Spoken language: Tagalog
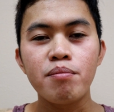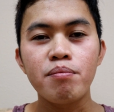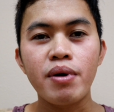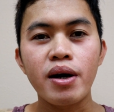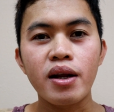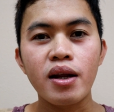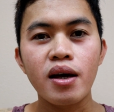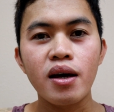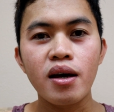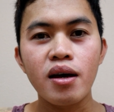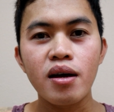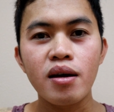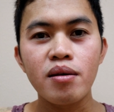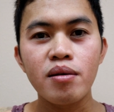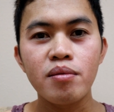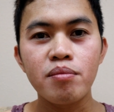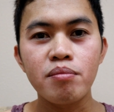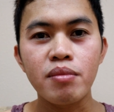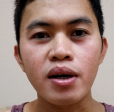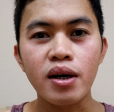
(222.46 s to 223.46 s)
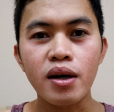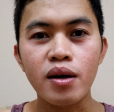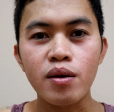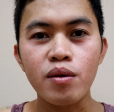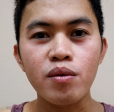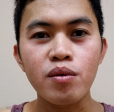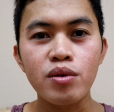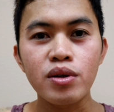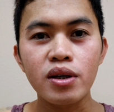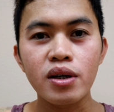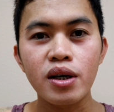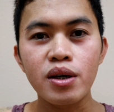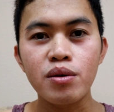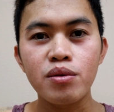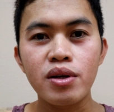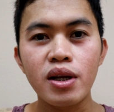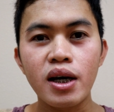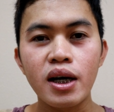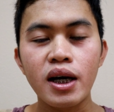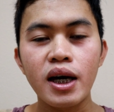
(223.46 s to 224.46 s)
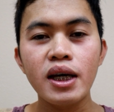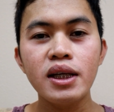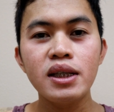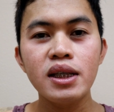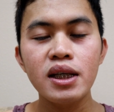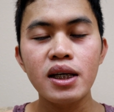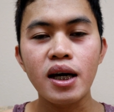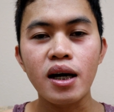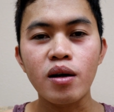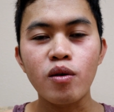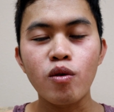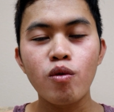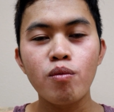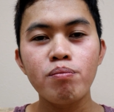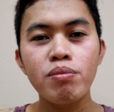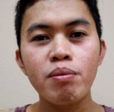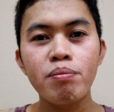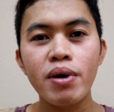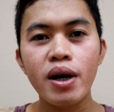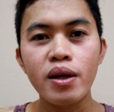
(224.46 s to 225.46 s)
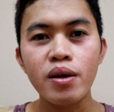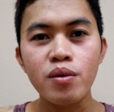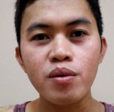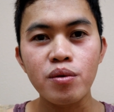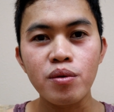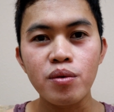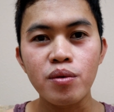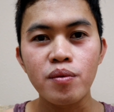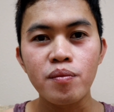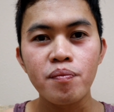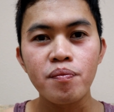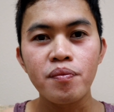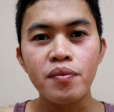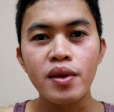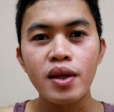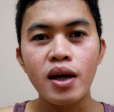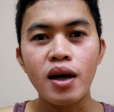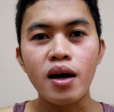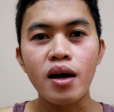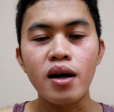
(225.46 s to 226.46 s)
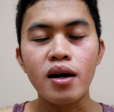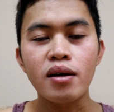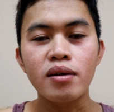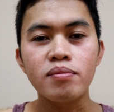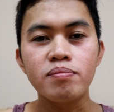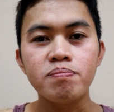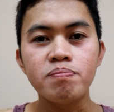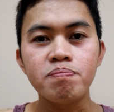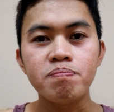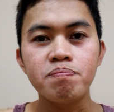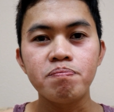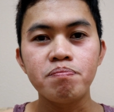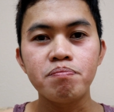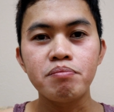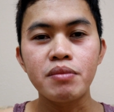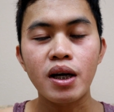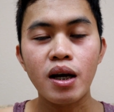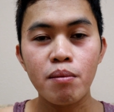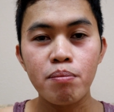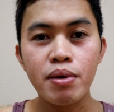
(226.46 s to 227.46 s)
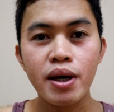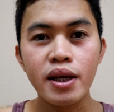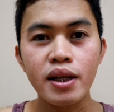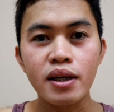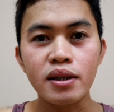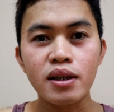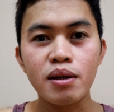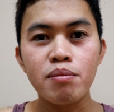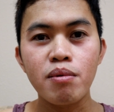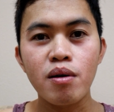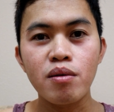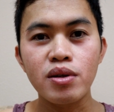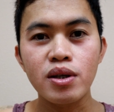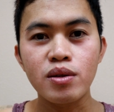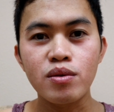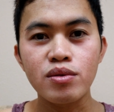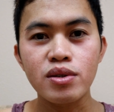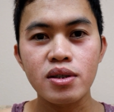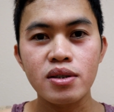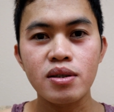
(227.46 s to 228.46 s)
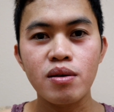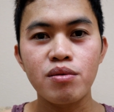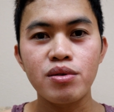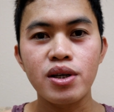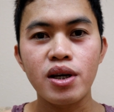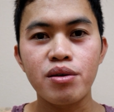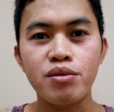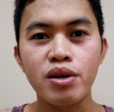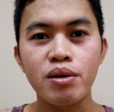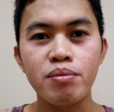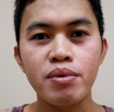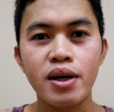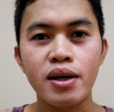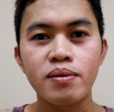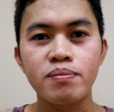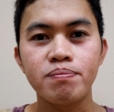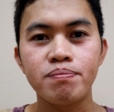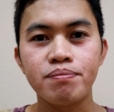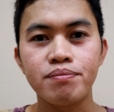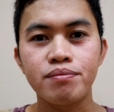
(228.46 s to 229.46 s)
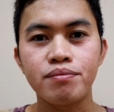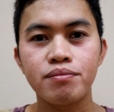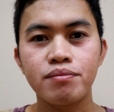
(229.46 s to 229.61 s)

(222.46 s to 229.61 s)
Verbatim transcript: para magkaroon kayo ng idea kung paano ang mag-apply ng trabaho dito sa Saudi Arabia.